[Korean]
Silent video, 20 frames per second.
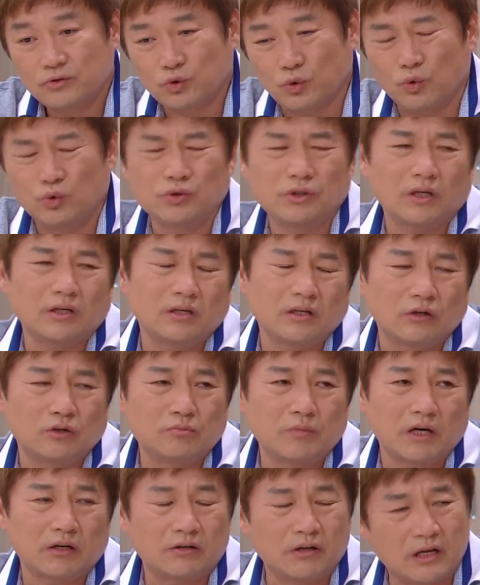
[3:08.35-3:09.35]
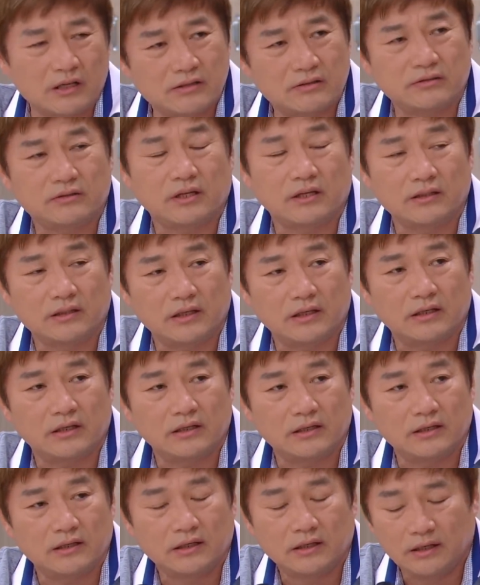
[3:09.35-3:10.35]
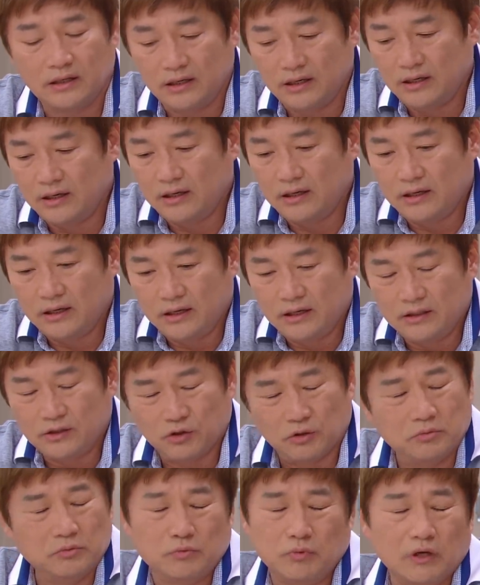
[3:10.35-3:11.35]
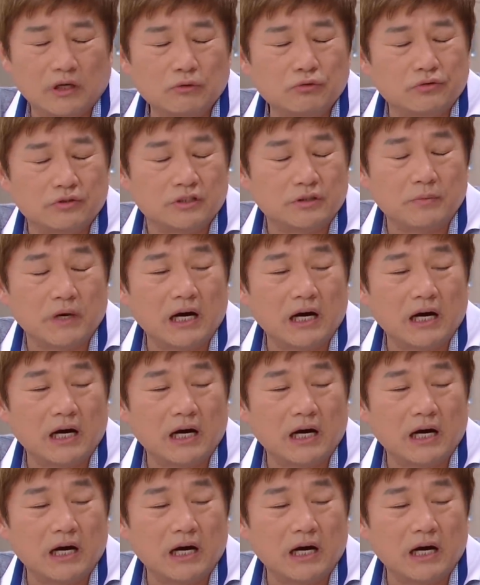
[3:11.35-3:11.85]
좋은 자리라고 마련했을 텐데 너무 뭐라 그러지